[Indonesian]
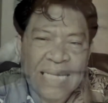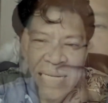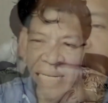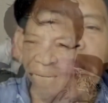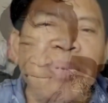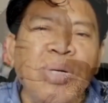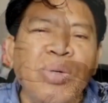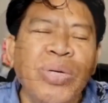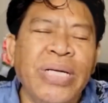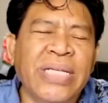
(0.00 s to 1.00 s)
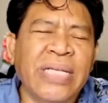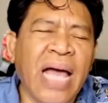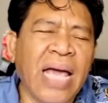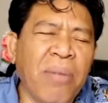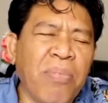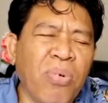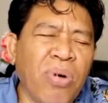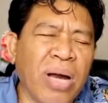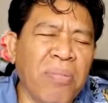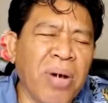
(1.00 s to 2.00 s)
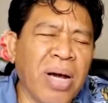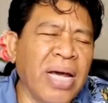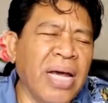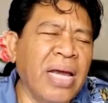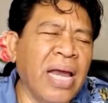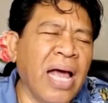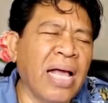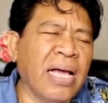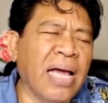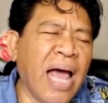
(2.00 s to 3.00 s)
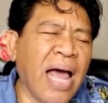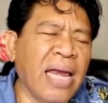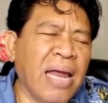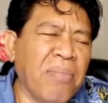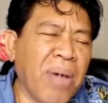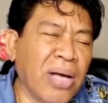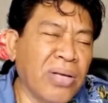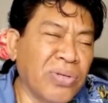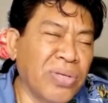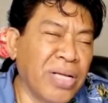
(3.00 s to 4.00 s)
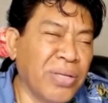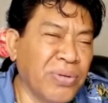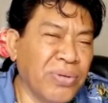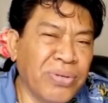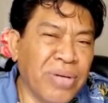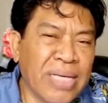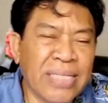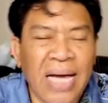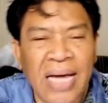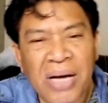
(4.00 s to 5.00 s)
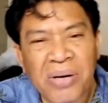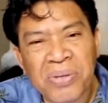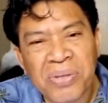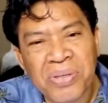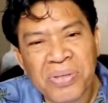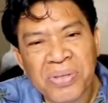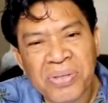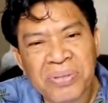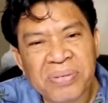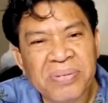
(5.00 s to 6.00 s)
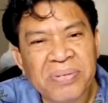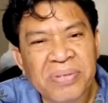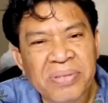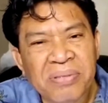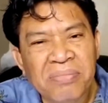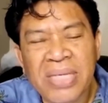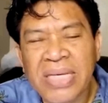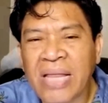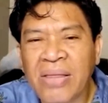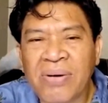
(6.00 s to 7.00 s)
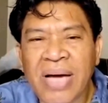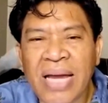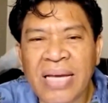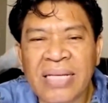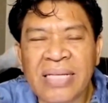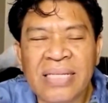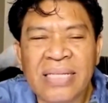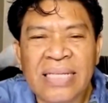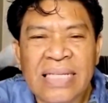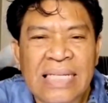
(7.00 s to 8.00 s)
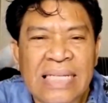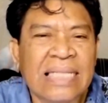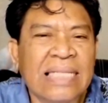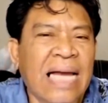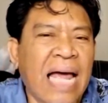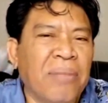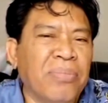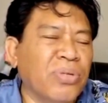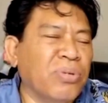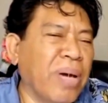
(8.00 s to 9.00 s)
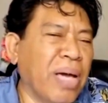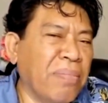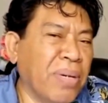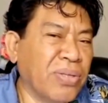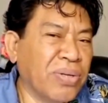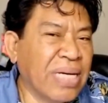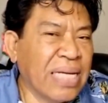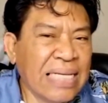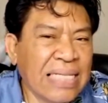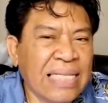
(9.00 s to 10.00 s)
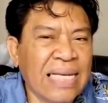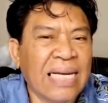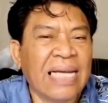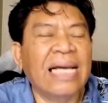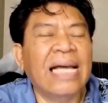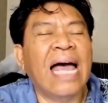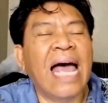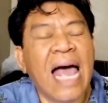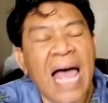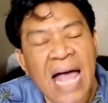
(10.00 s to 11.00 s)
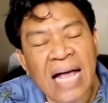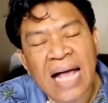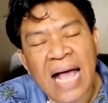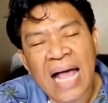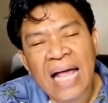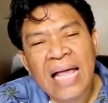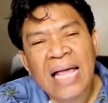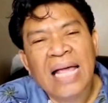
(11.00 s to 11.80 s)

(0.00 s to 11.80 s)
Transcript: saya ini peduli, saya bukan menghina, nggak ada maksud dan tujuan saya untuk menjatuhkan Islam supaya masuk Kristen, enggak, enggak.